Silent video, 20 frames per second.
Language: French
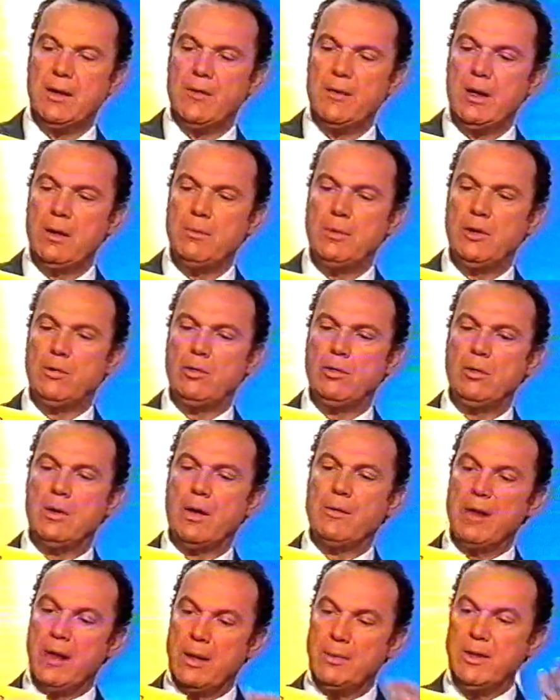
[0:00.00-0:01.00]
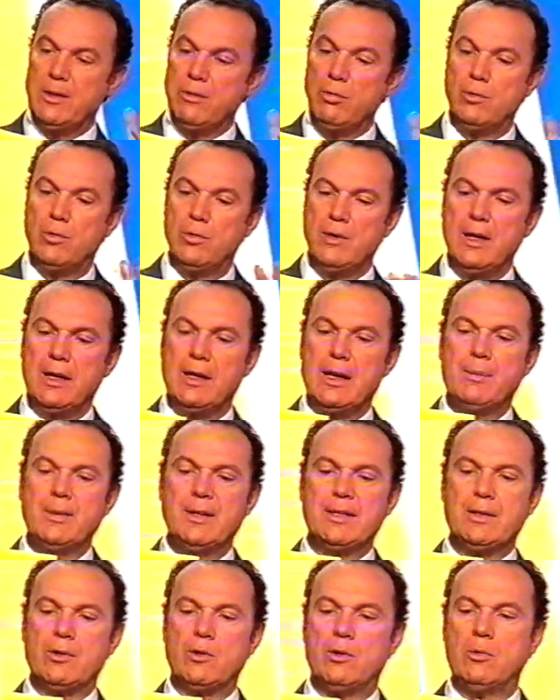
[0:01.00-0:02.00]
qui avait l'habitude, avait l'habitude de déclamer
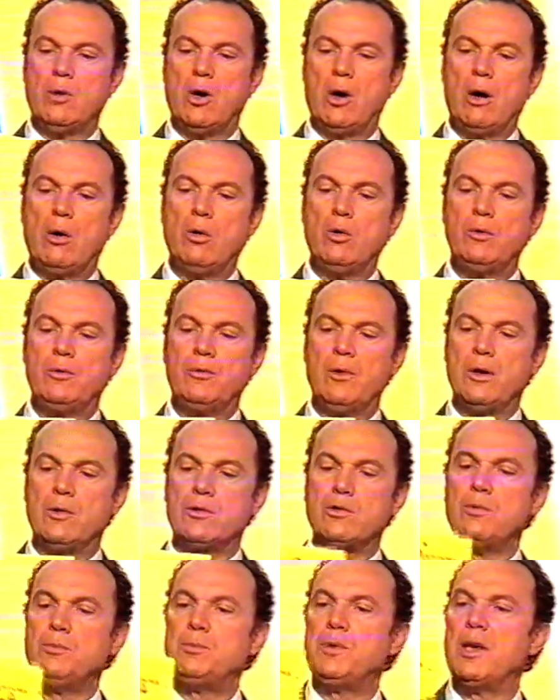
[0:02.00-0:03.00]
ses romans à haute voix dans une